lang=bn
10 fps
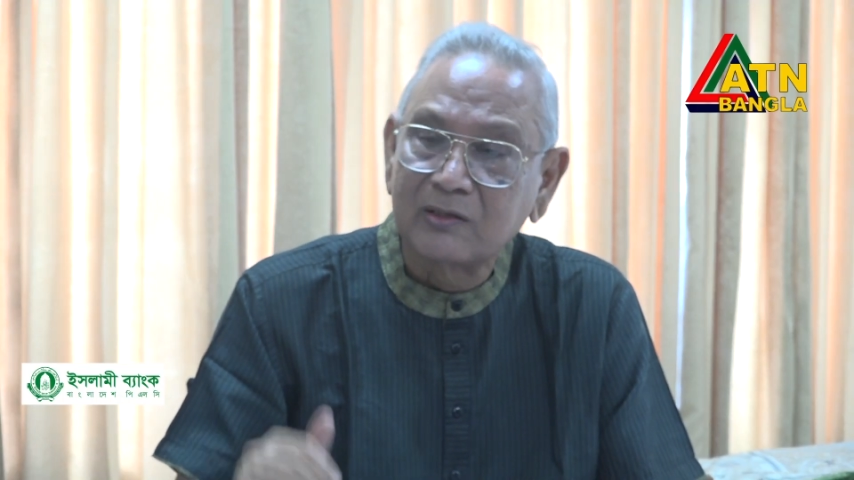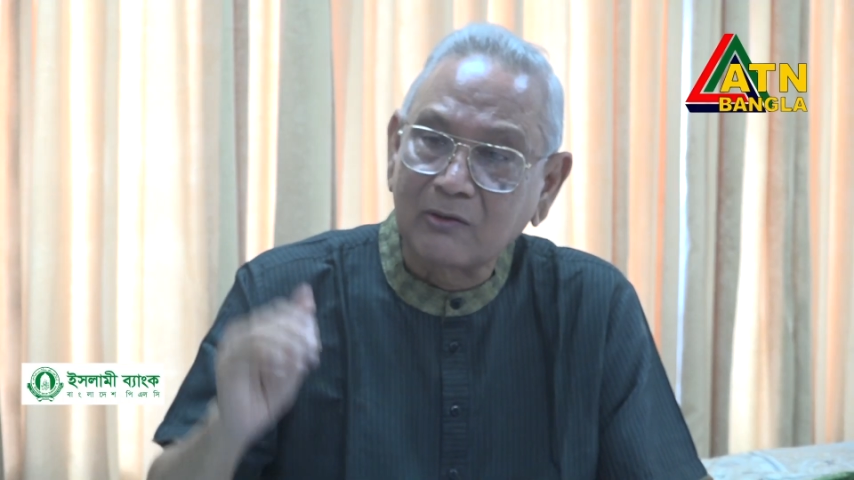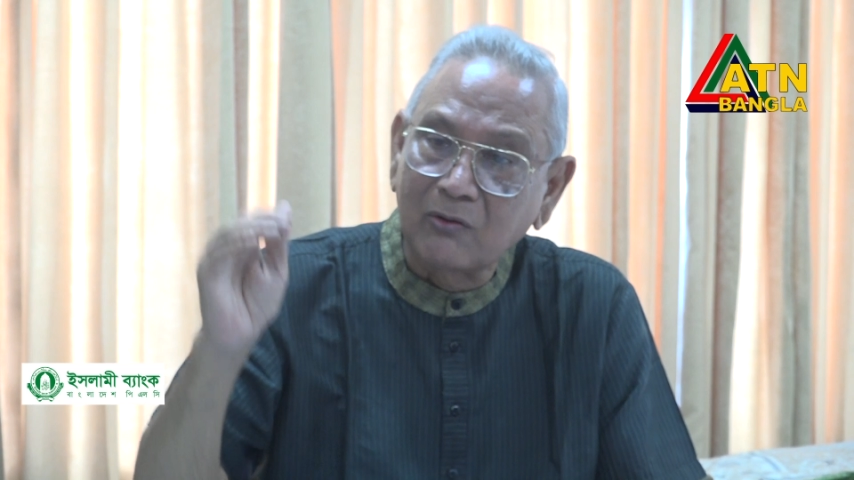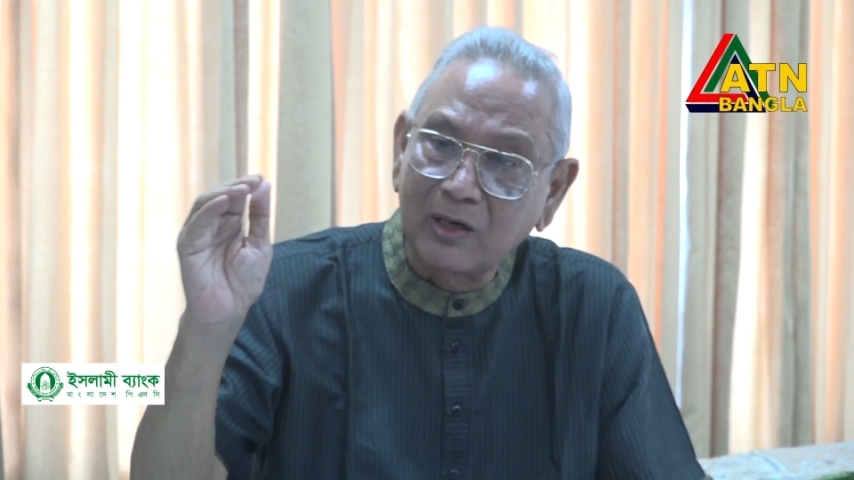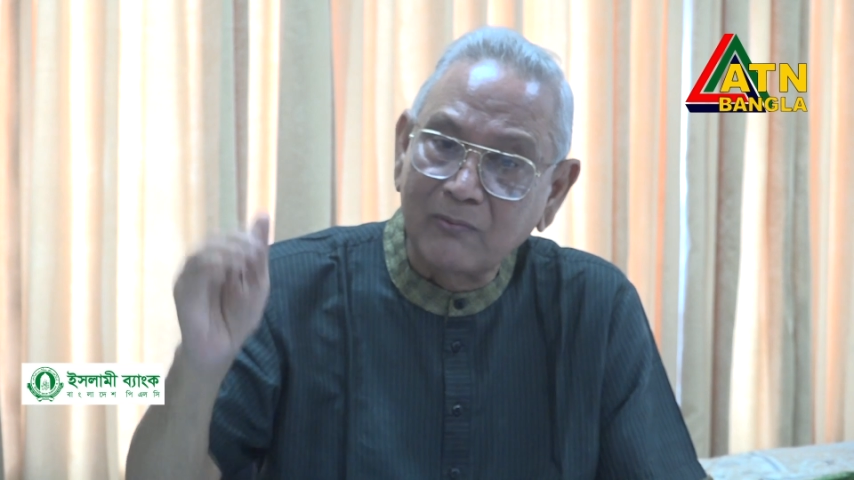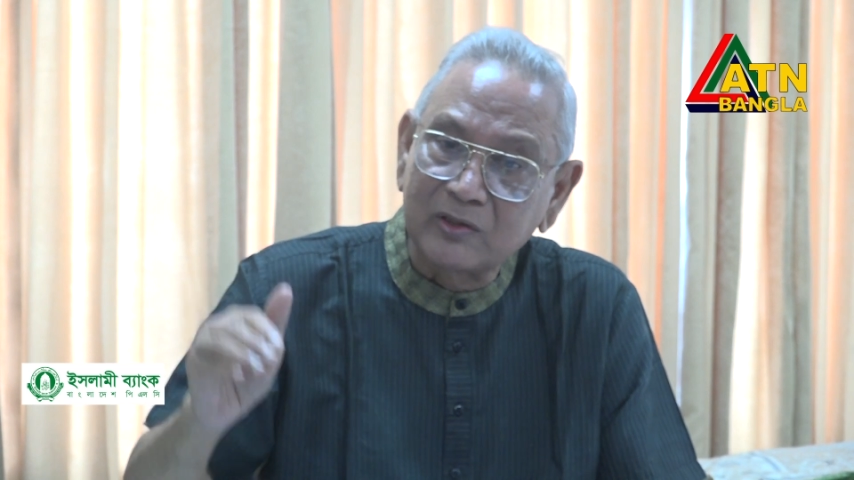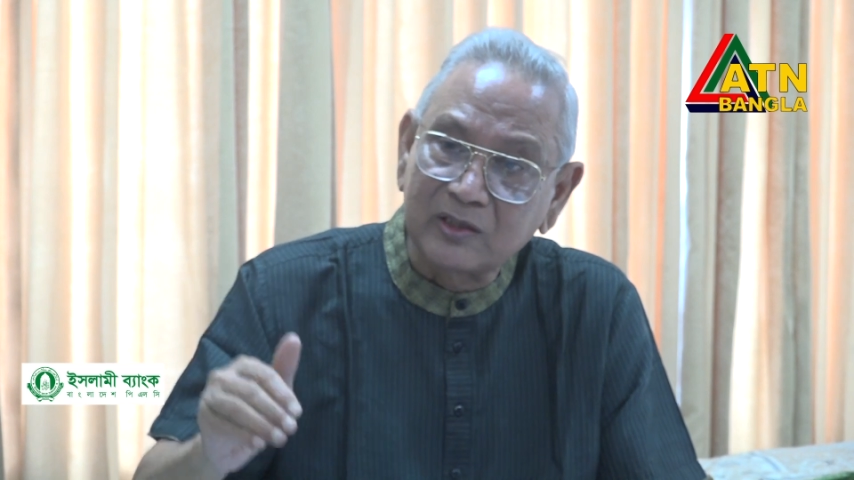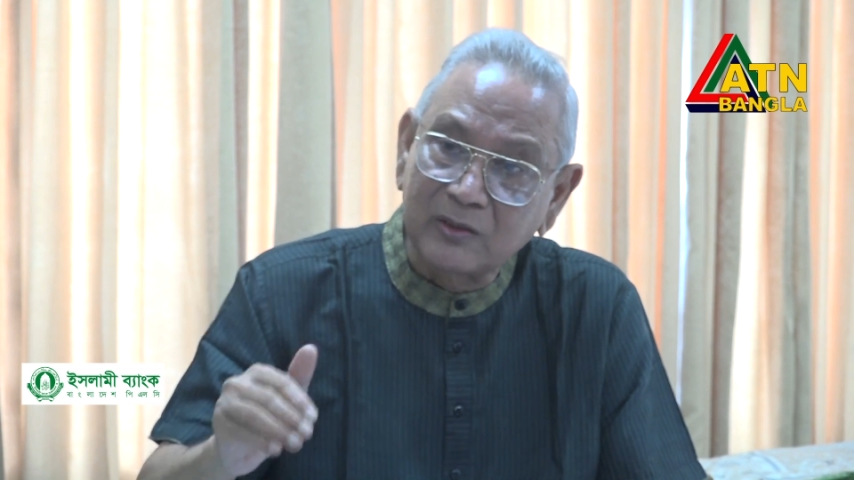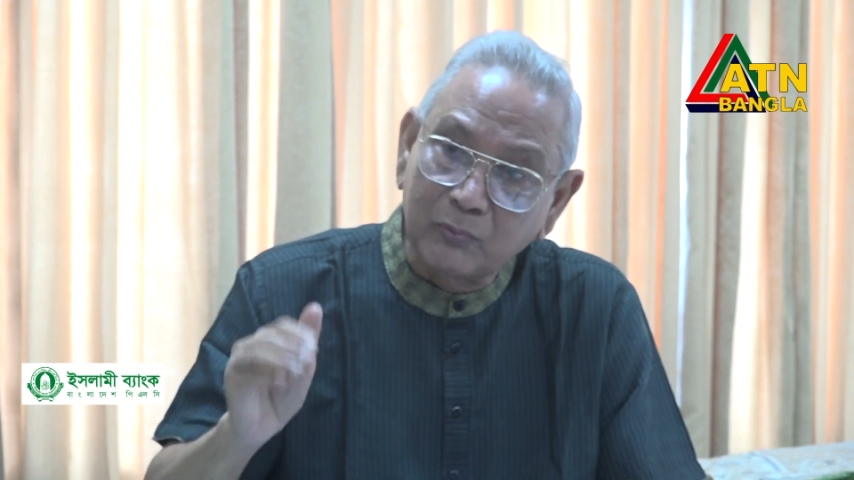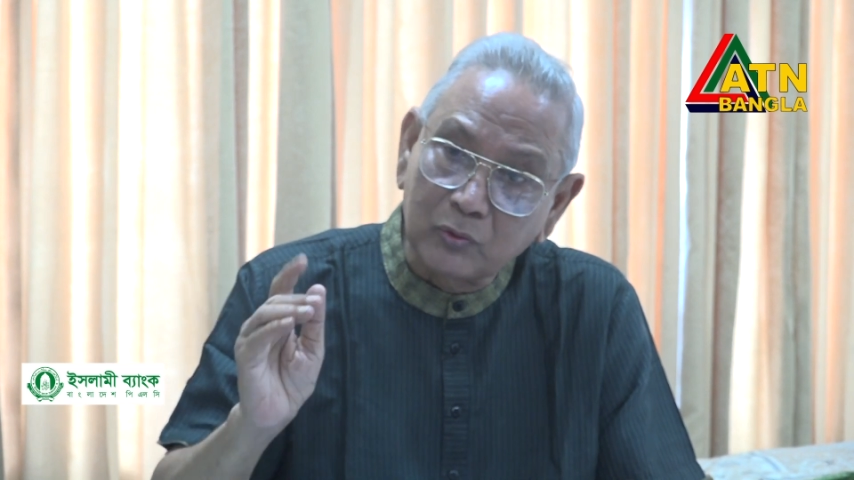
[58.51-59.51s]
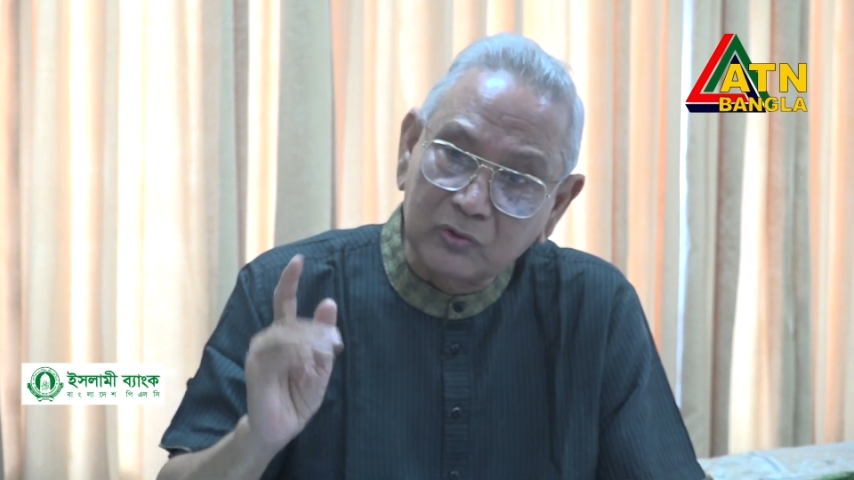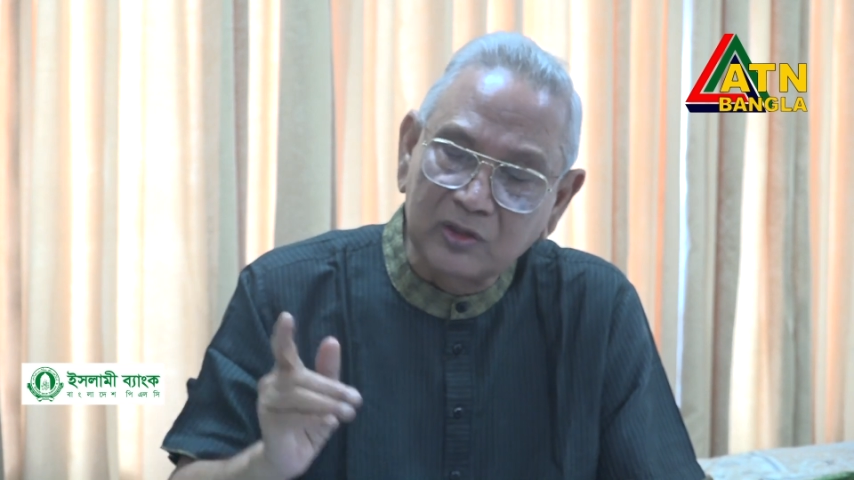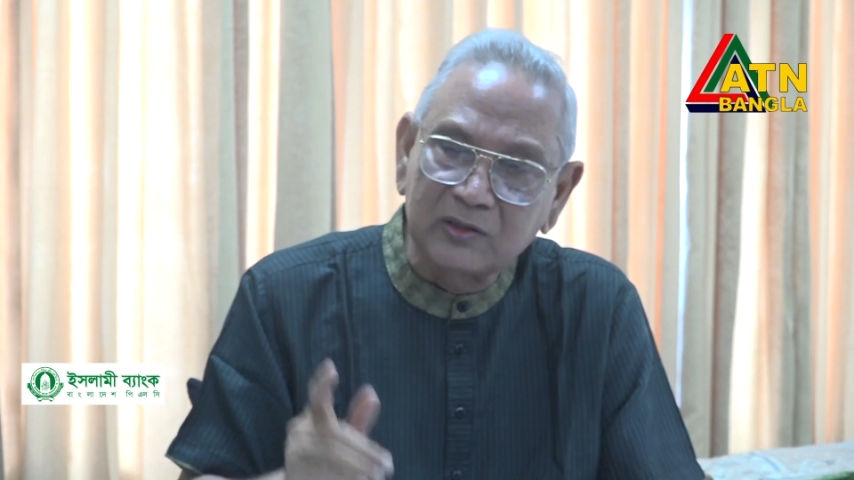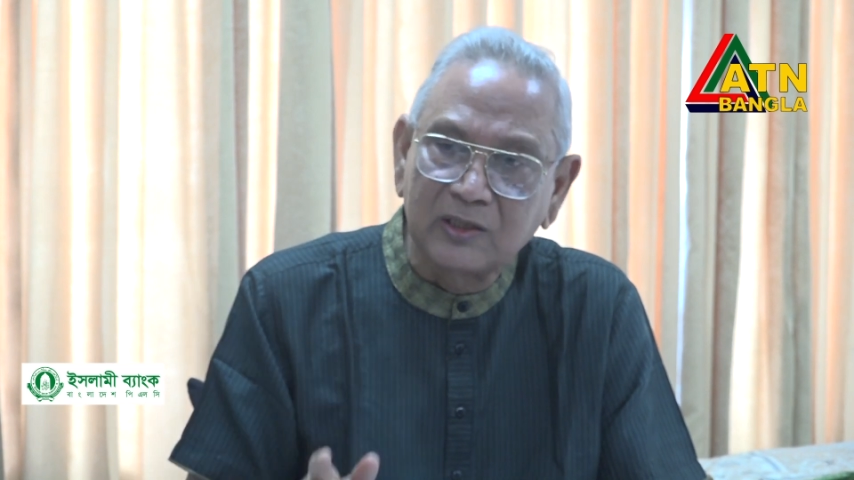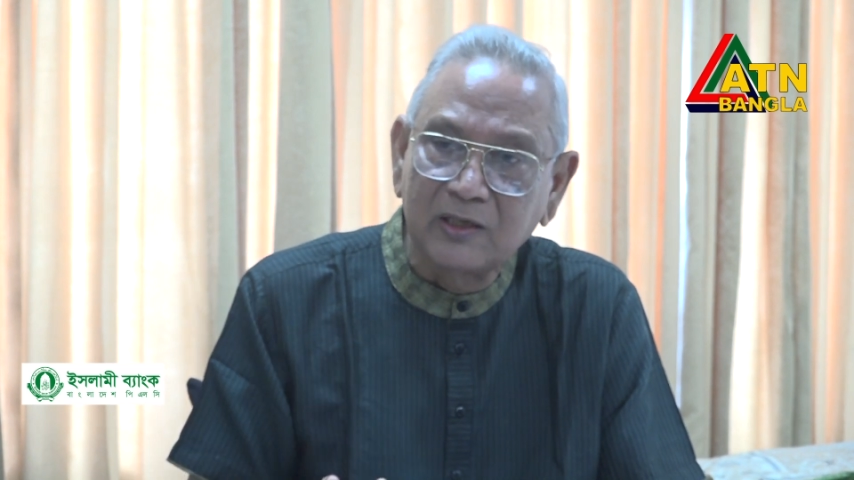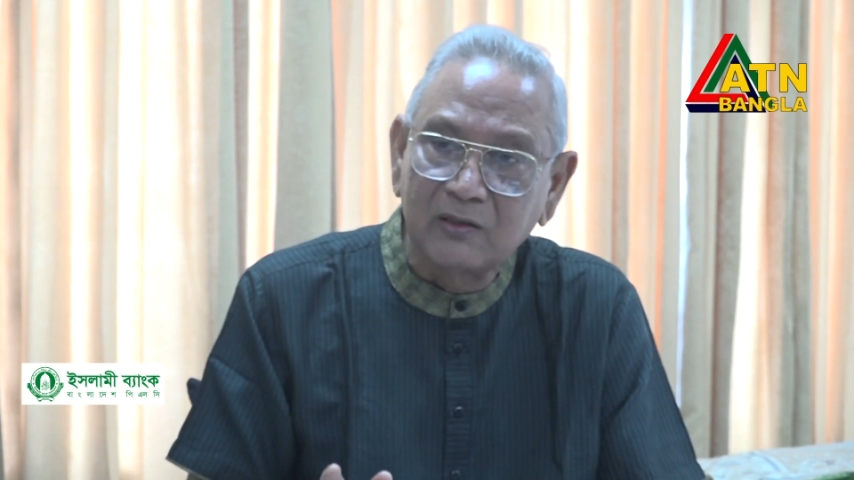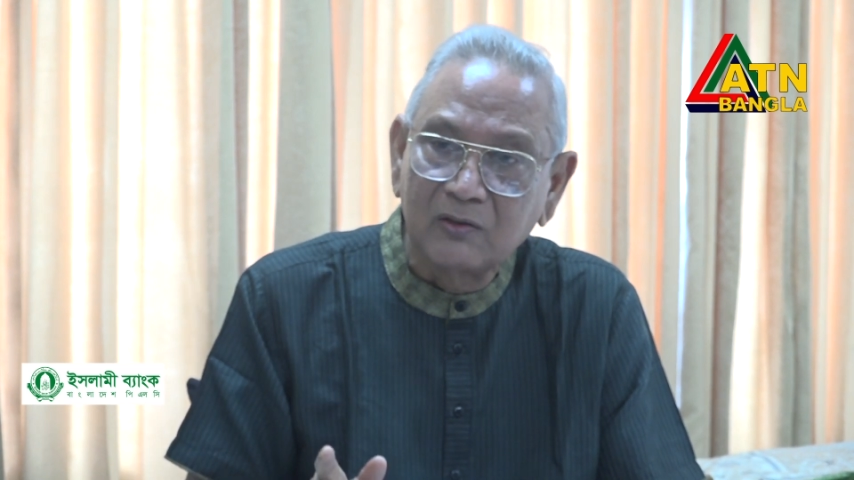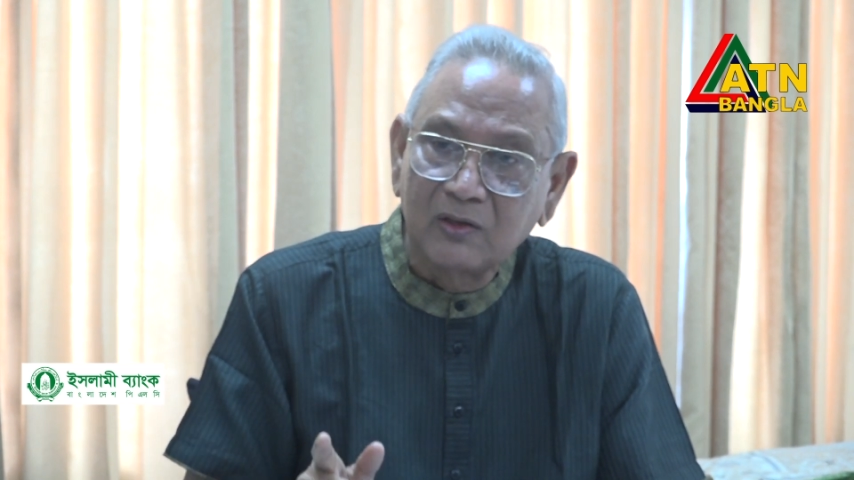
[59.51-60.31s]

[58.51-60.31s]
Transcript: তাহলে আমাদেরকে প্রত্যেক দিন